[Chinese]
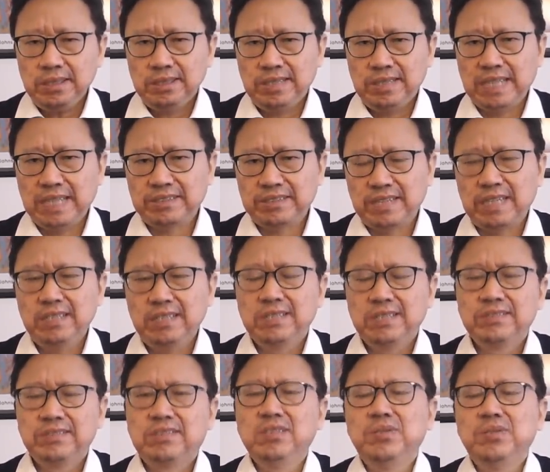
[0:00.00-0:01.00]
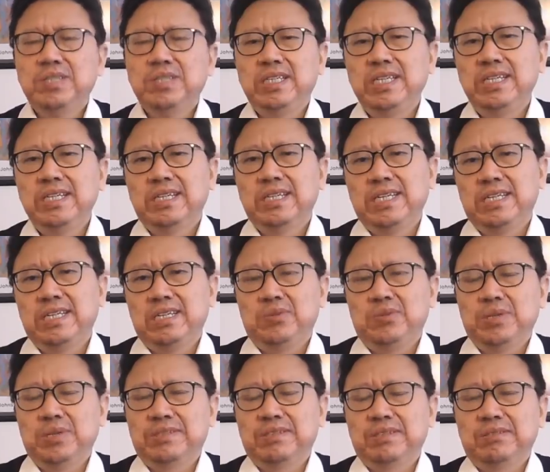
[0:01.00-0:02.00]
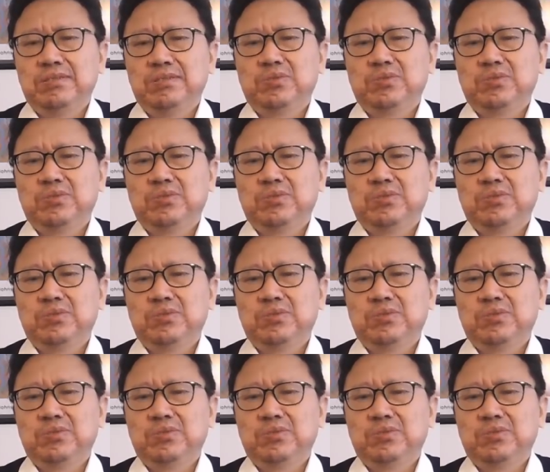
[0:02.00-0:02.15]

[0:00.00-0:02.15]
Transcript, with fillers: 但是呢，只有一例内地学生，